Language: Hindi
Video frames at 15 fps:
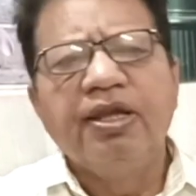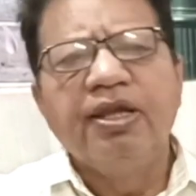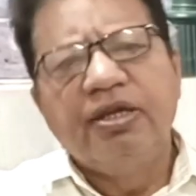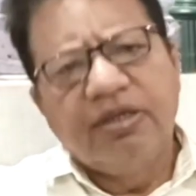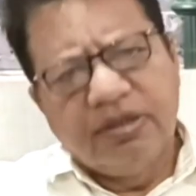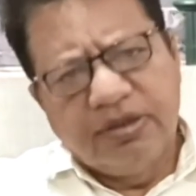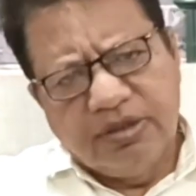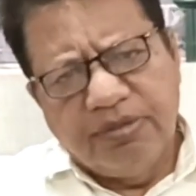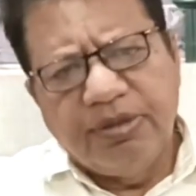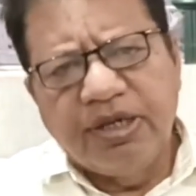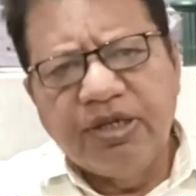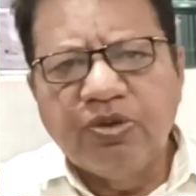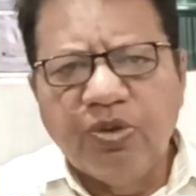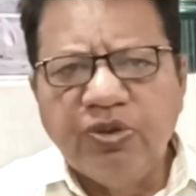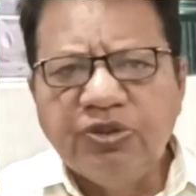हमारी
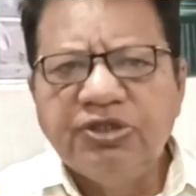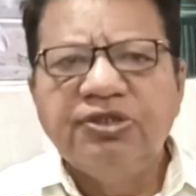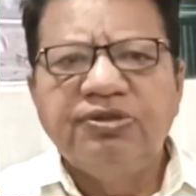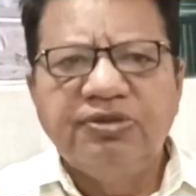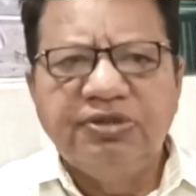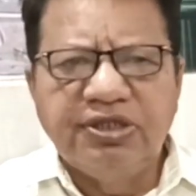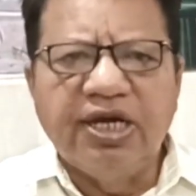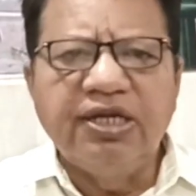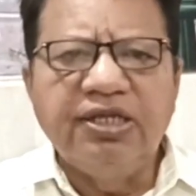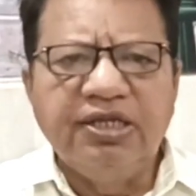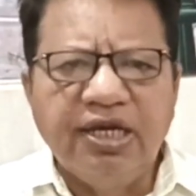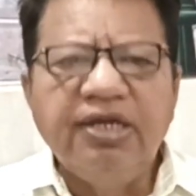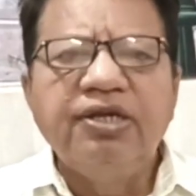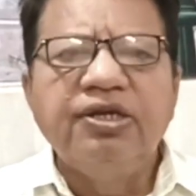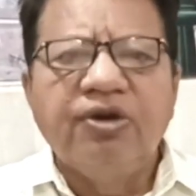खोज जारी
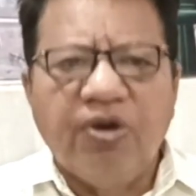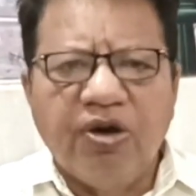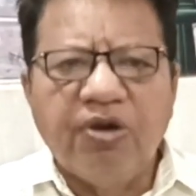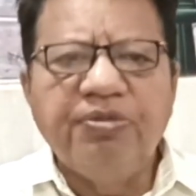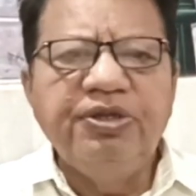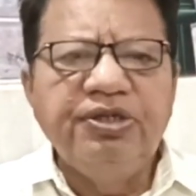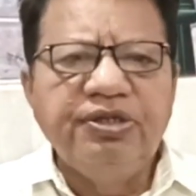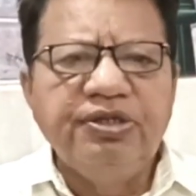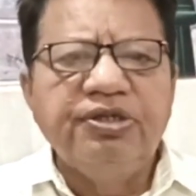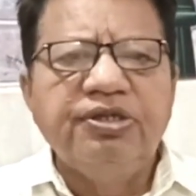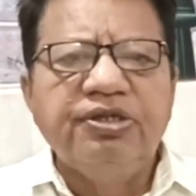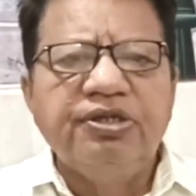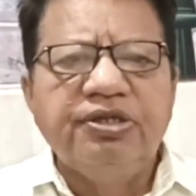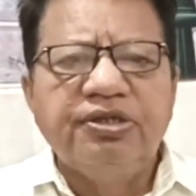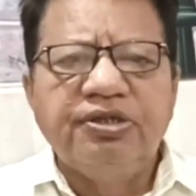है और भी
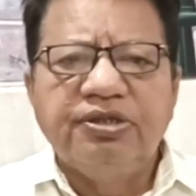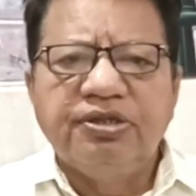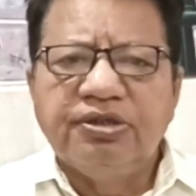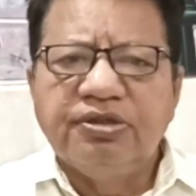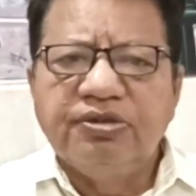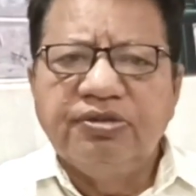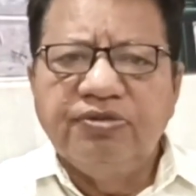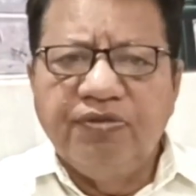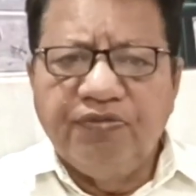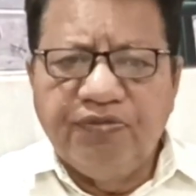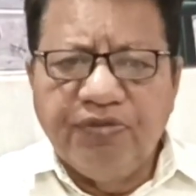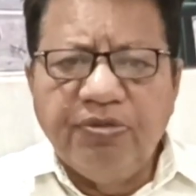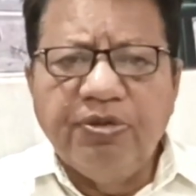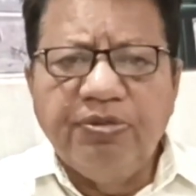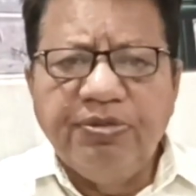
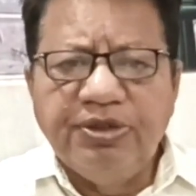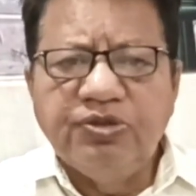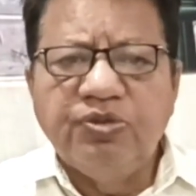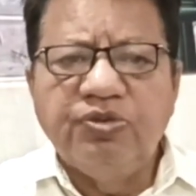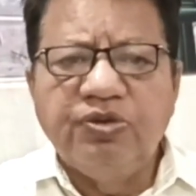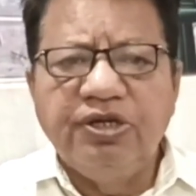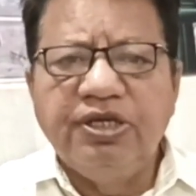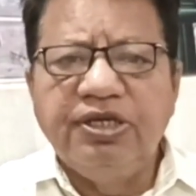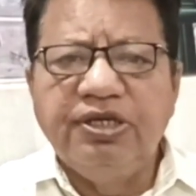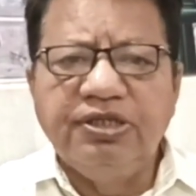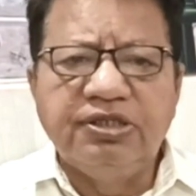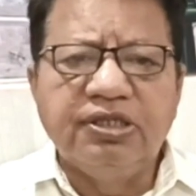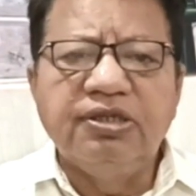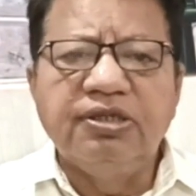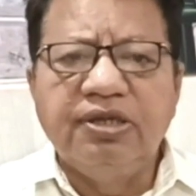फिल्मों में जो उन्होंने गीत
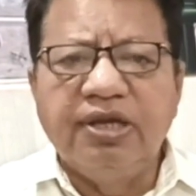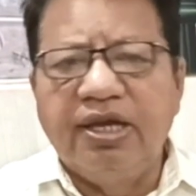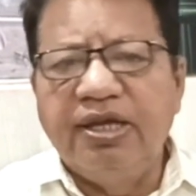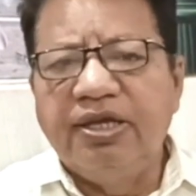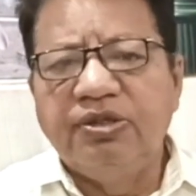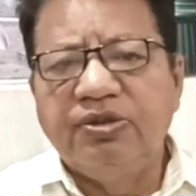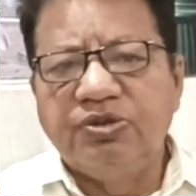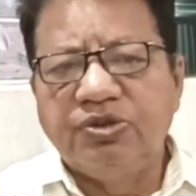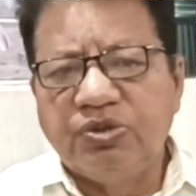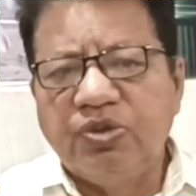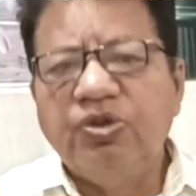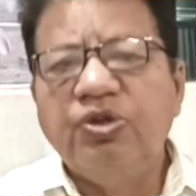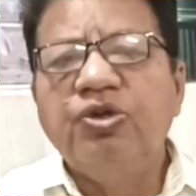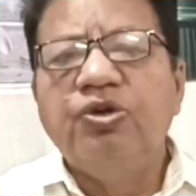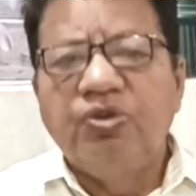गाए हैं दोस्तों
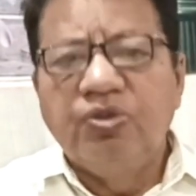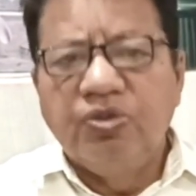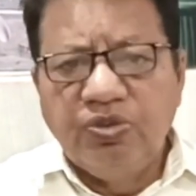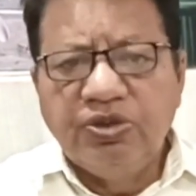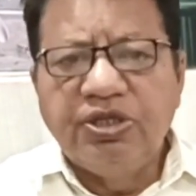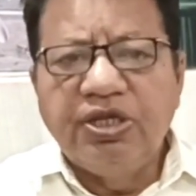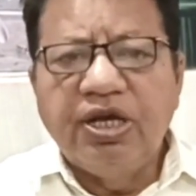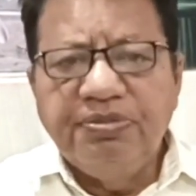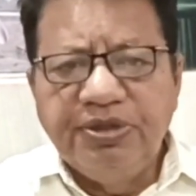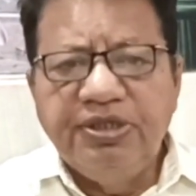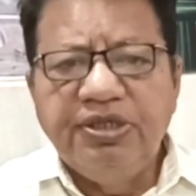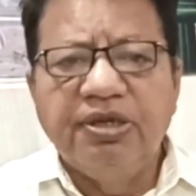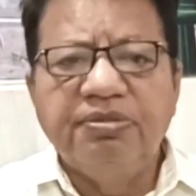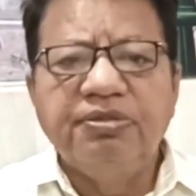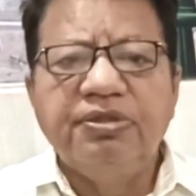उनका भी
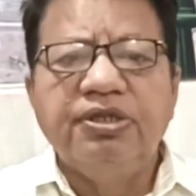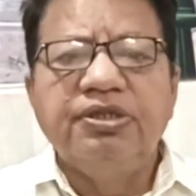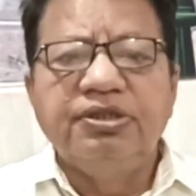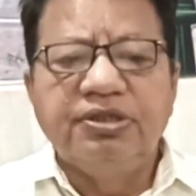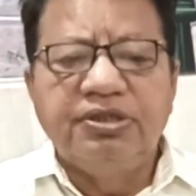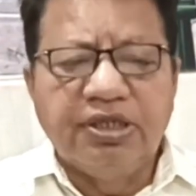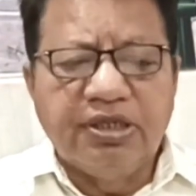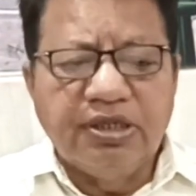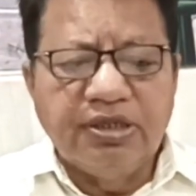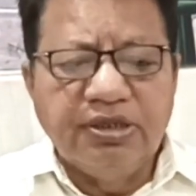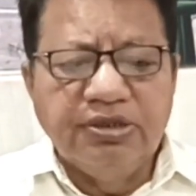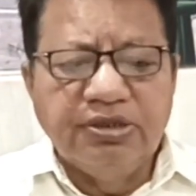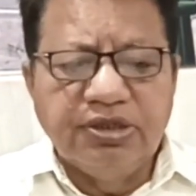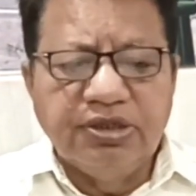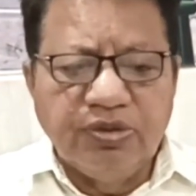हम जिक्र
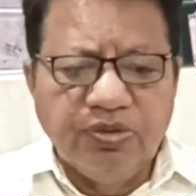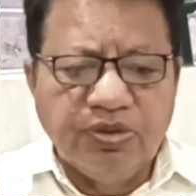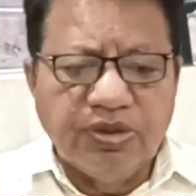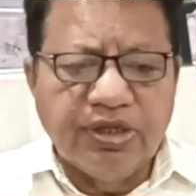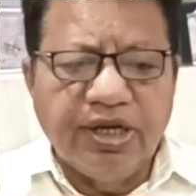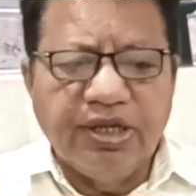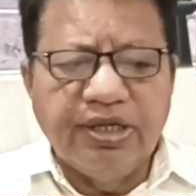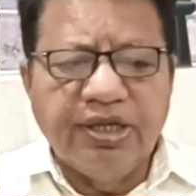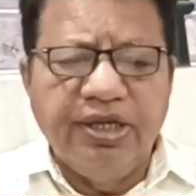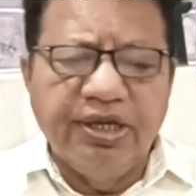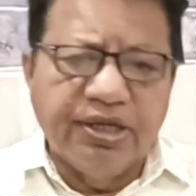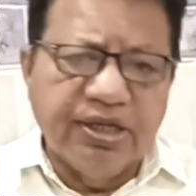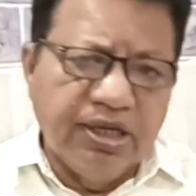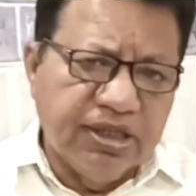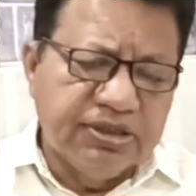ज़रूर करेंगे
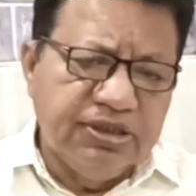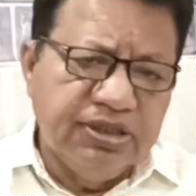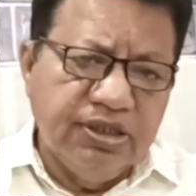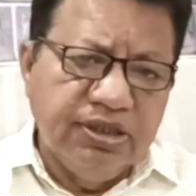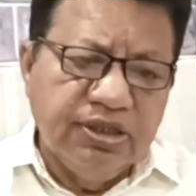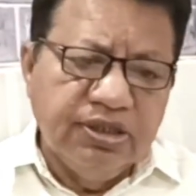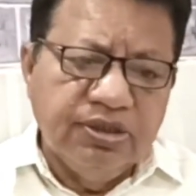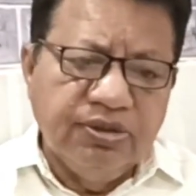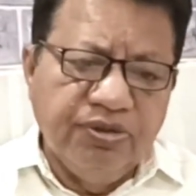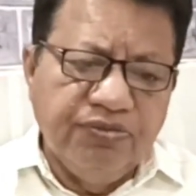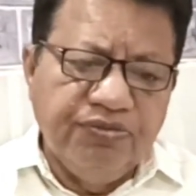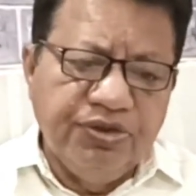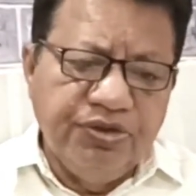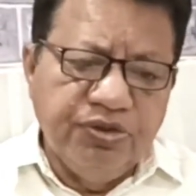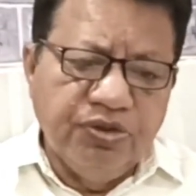एक अलग से
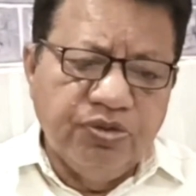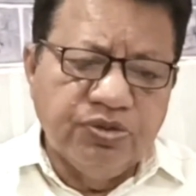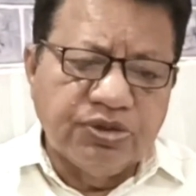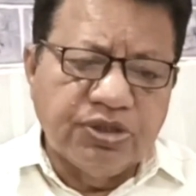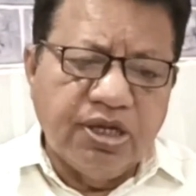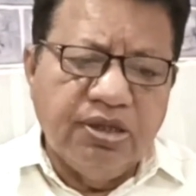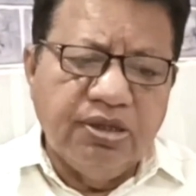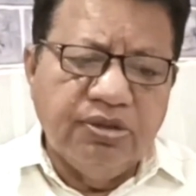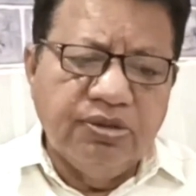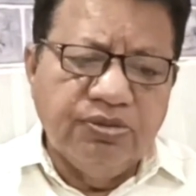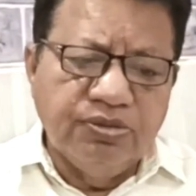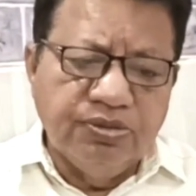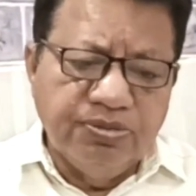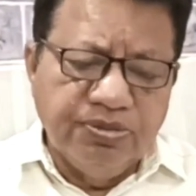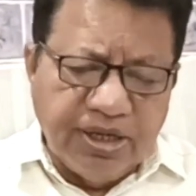वीडियो उसका
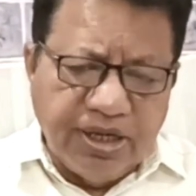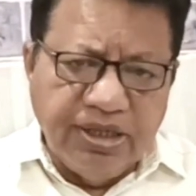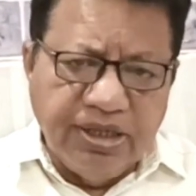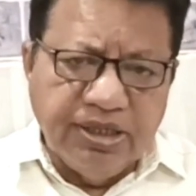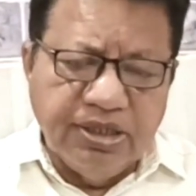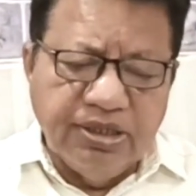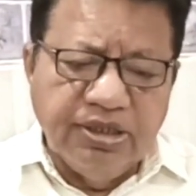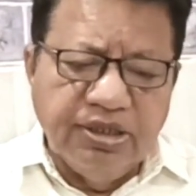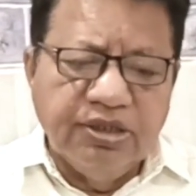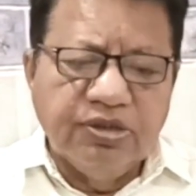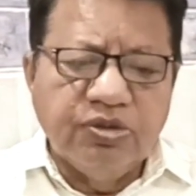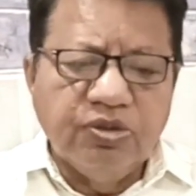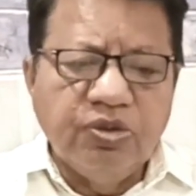बनाएंगे तो